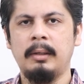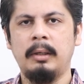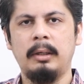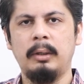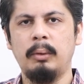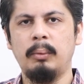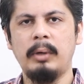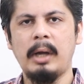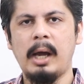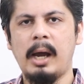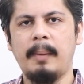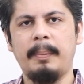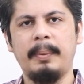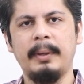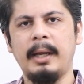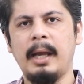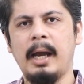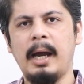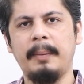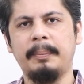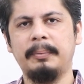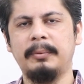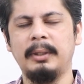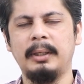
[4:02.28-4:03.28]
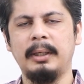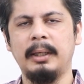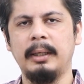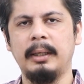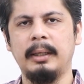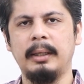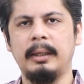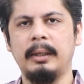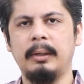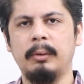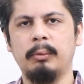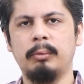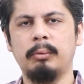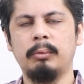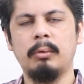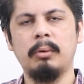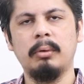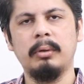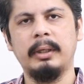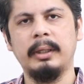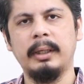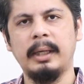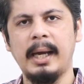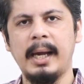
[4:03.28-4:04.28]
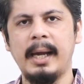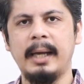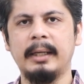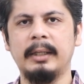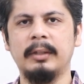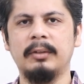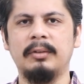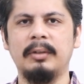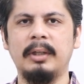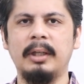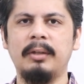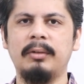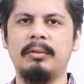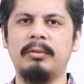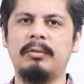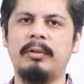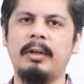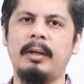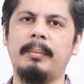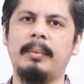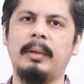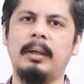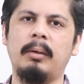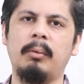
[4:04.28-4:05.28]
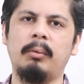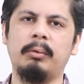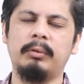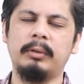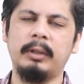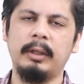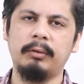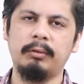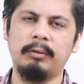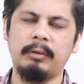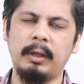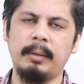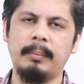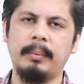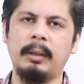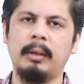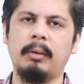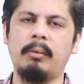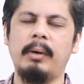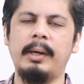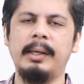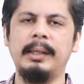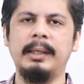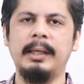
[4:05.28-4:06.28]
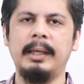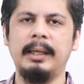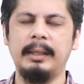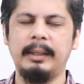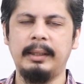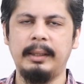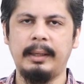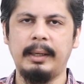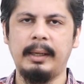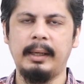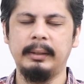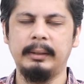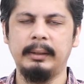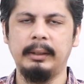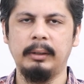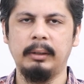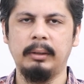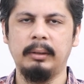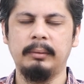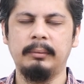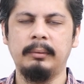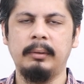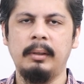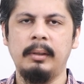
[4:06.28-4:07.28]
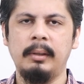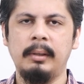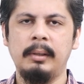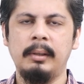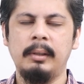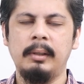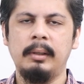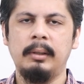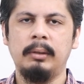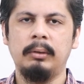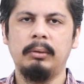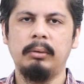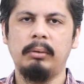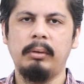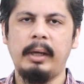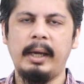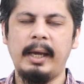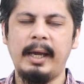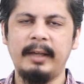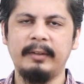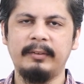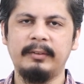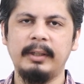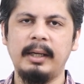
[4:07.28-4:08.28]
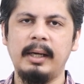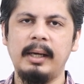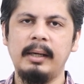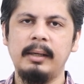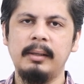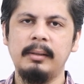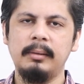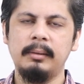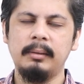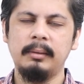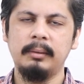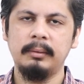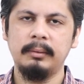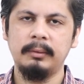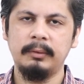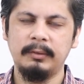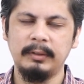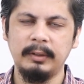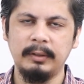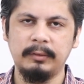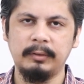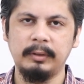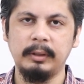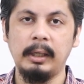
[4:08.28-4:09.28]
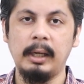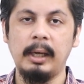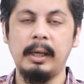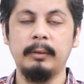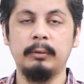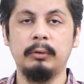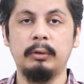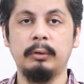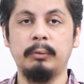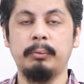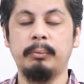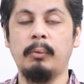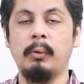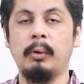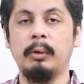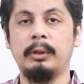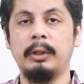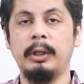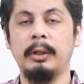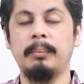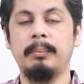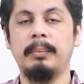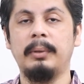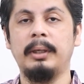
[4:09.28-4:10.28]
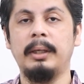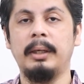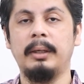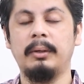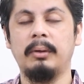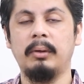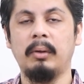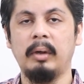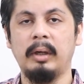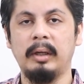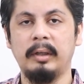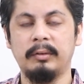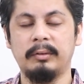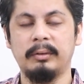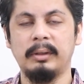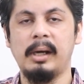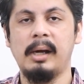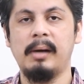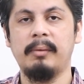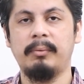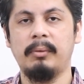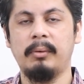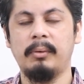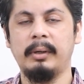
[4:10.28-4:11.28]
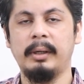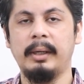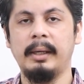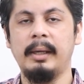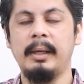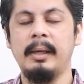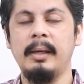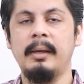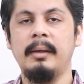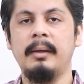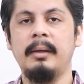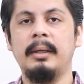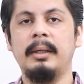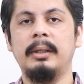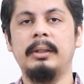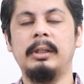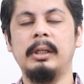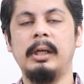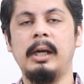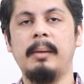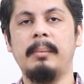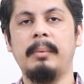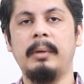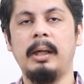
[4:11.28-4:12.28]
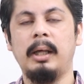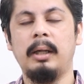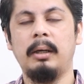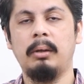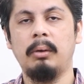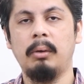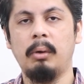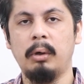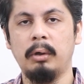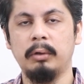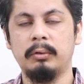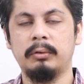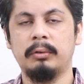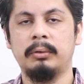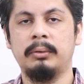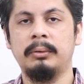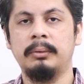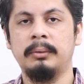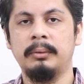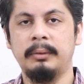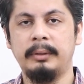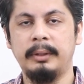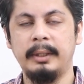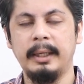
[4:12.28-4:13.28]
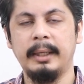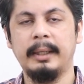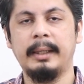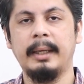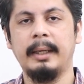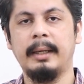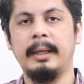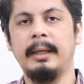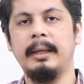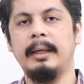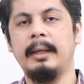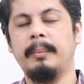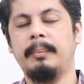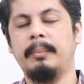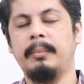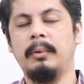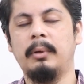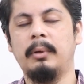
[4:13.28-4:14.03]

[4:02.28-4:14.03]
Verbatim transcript: लूना अपने आप से नहीं गिरी उसको गिराया किसने स्टेबल उसके स्टेबल कॉइन ने ही गिरा दिया तो ऐसा सिलसिला जिस 40 बिलियन डॉलर साफ हो गए इतना बड़ा लॉस दे के गई